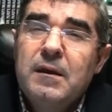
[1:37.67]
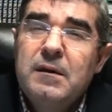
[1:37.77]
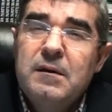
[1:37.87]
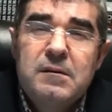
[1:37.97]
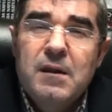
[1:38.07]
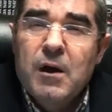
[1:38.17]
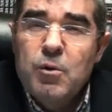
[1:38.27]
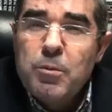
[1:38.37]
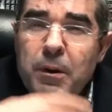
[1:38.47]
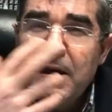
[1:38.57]
uh, da
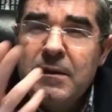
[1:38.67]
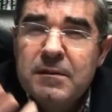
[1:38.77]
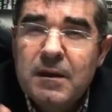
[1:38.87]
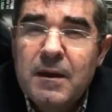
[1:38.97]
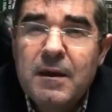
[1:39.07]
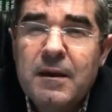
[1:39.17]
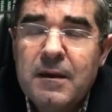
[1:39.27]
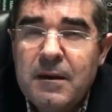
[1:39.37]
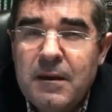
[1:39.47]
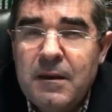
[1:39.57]
água benta
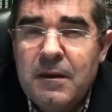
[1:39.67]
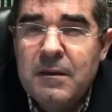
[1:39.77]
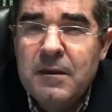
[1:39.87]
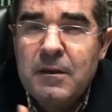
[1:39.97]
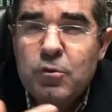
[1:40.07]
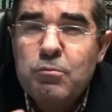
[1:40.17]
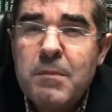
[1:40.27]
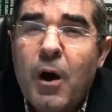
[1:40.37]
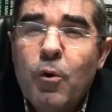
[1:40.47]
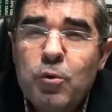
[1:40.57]
e, e, do
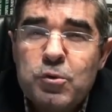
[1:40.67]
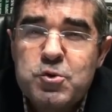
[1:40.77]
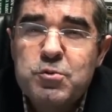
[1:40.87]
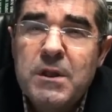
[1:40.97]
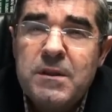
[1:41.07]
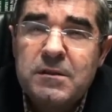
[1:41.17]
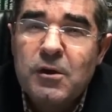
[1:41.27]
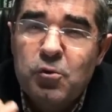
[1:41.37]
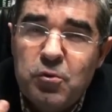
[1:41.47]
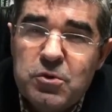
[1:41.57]
mau uso da dita
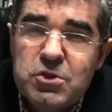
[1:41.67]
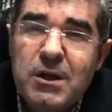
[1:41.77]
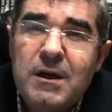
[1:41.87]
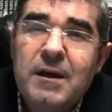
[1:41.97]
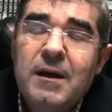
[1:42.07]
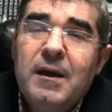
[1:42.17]
cuja